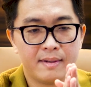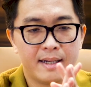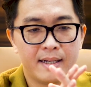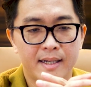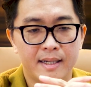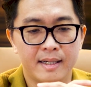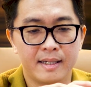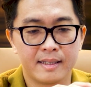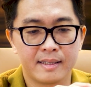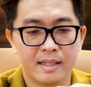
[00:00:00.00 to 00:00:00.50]

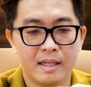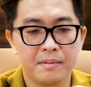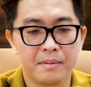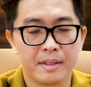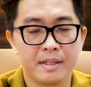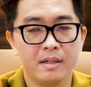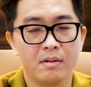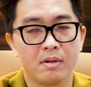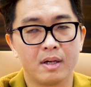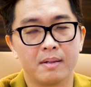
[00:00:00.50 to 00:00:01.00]
và đây là
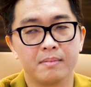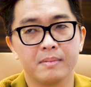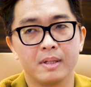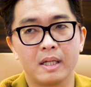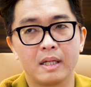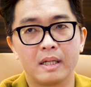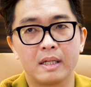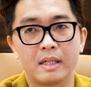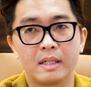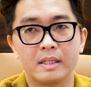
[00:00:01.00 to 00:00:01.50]
cái điều là
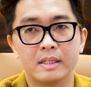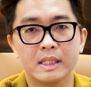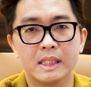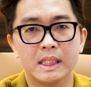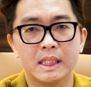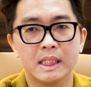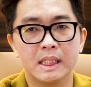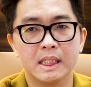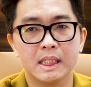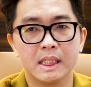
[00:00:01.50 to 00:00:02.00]
mình
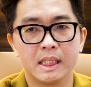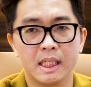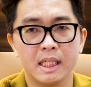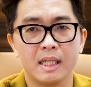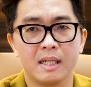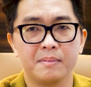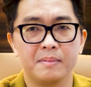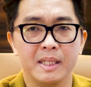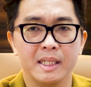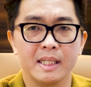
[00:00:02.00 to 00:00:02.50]
nghĩ
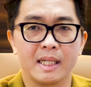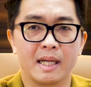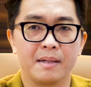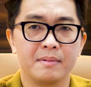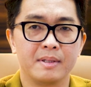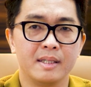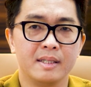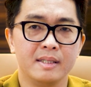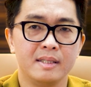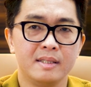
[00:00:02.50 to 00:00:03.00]
là mình cảm
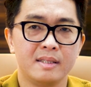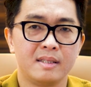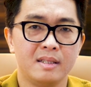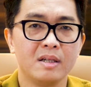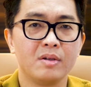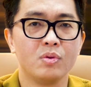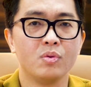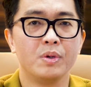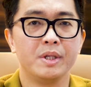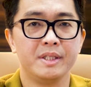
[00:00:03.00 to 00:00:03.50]
thấy
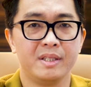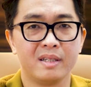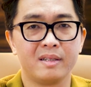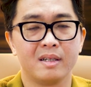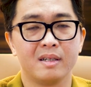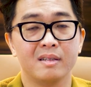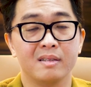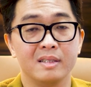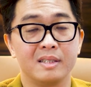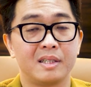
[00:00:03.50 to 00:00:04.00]
tiếc nuối nhất
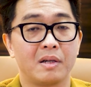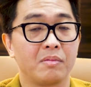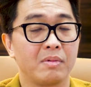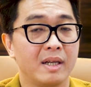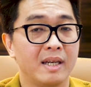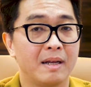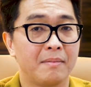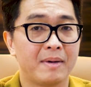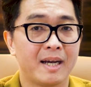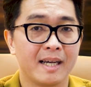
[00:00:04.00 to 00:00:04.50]
ở trong
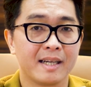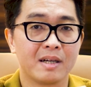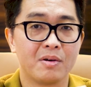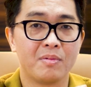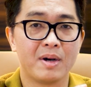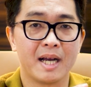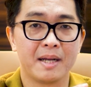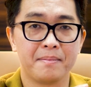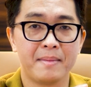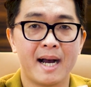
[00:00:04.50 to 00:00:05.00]
cái năm
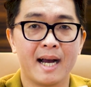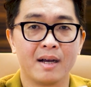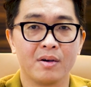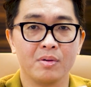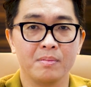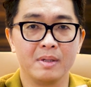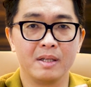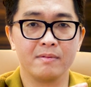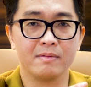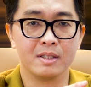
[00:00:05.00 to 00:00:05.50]
2023
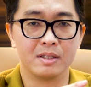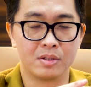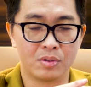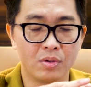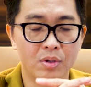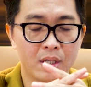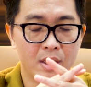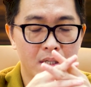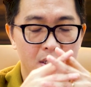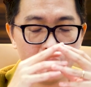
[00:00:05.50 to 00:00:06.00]
của mình vừa
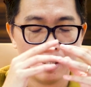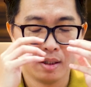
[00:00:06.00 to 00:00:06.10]
rồi